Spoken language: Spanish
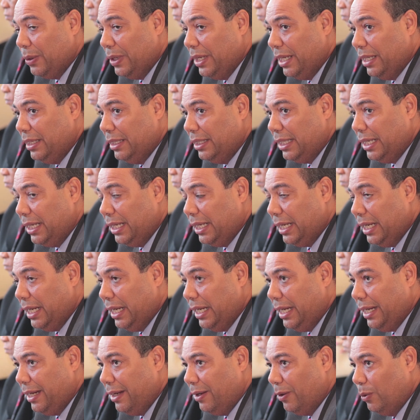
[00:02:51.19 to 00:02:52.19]
le
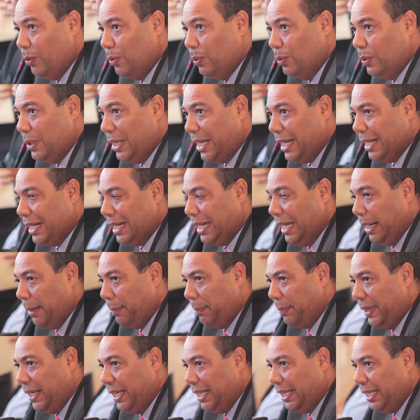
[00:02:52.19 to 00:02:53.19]
entregué una
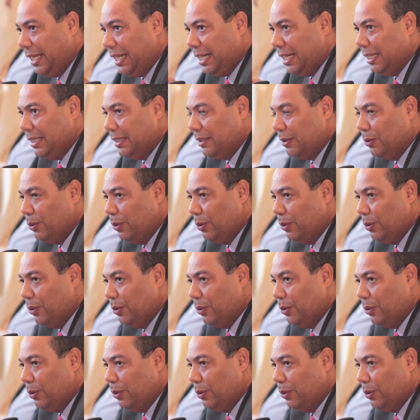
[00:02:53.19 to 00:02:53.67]
carpeta